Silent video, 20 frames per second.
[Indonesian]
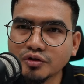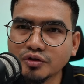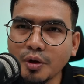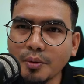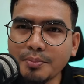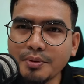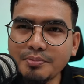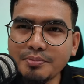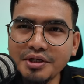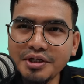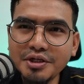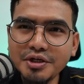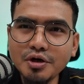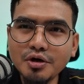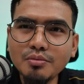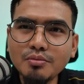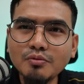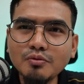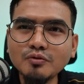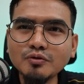Sopi
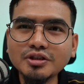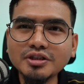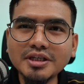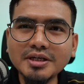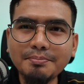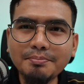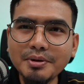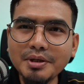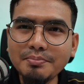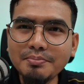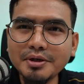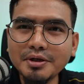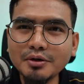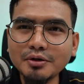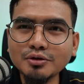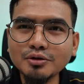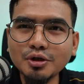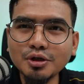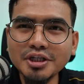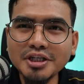videomu sepi
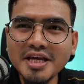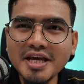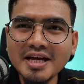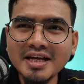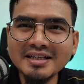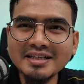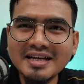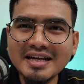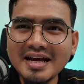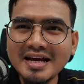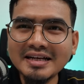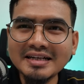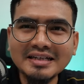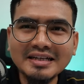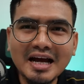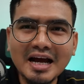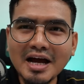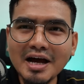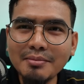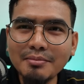penontonnya dan
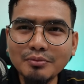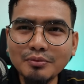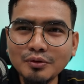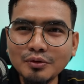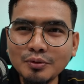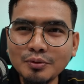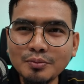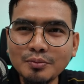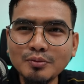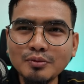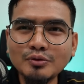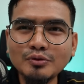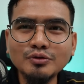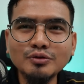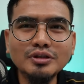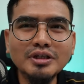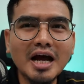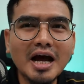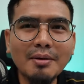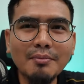kamu
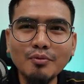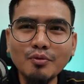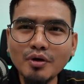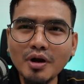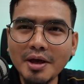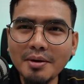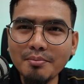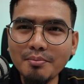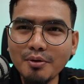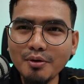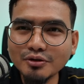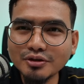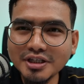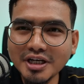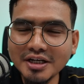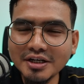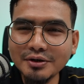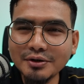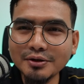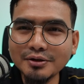udah mulai
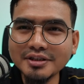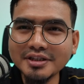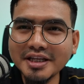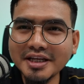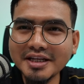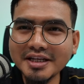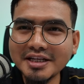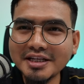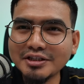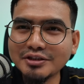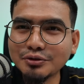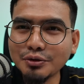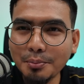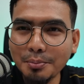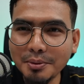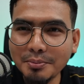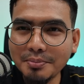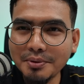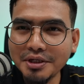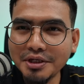bosan ngonten di
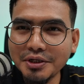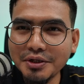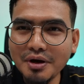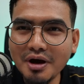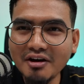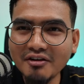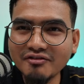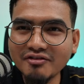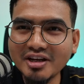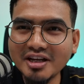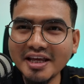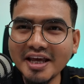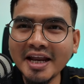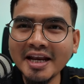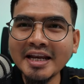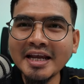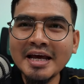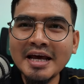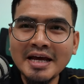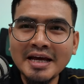Shopee video
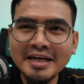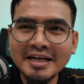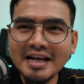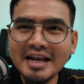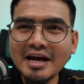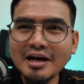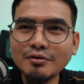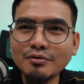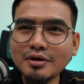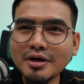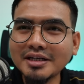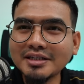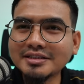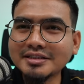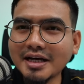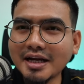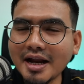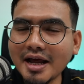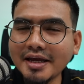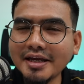affiliate, lakukan
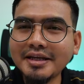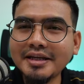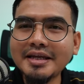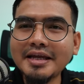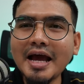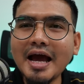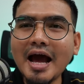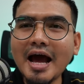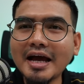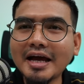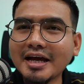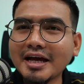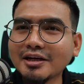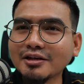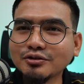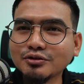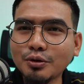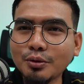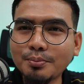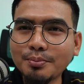cara ini agar
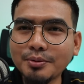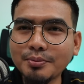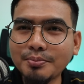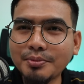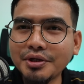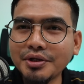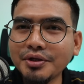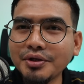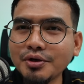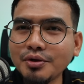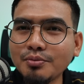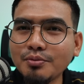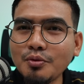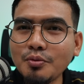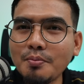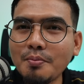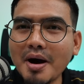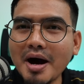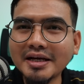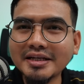Shopee videomu
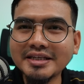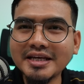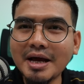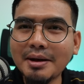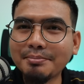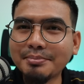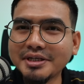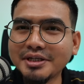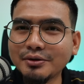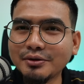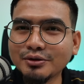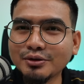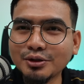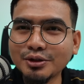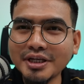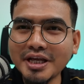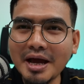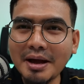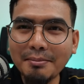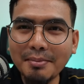banyak
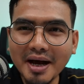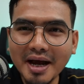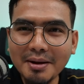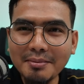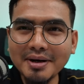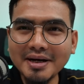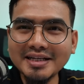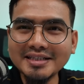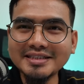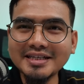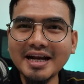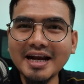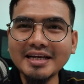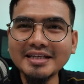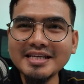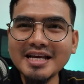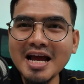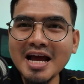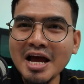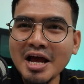penontonnya. Bagaimana
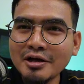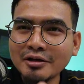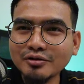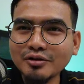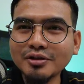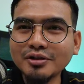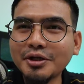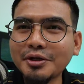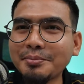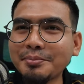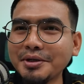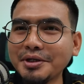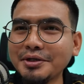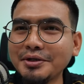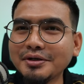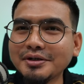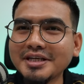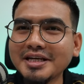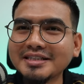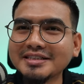caranya? Tonton
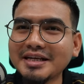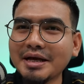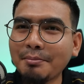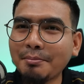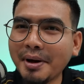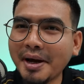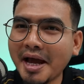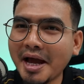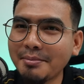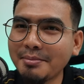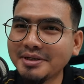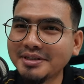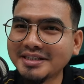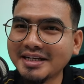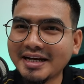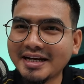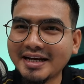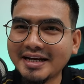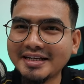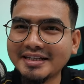videonya sampai habis
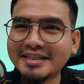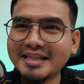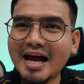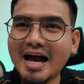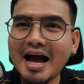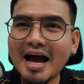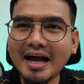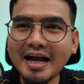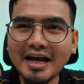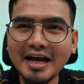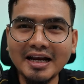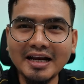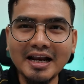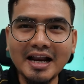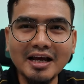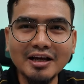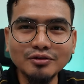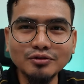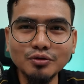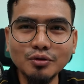karena kita akan
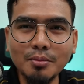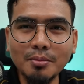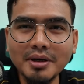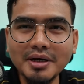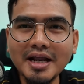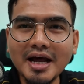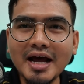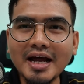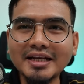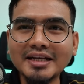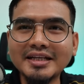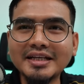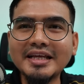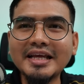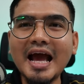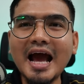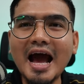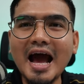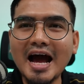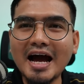langsung bedah di
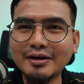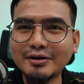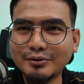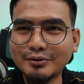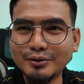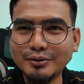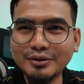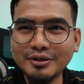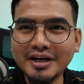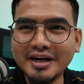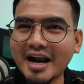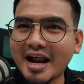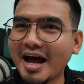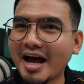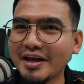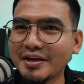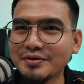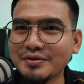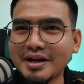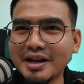akun
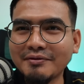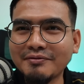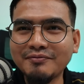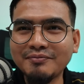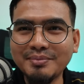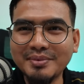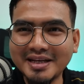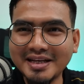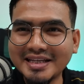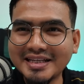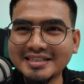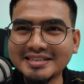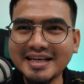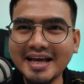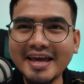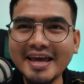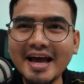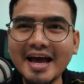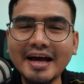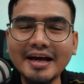Rahayu Live milik
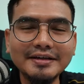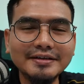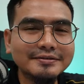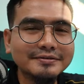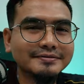saya.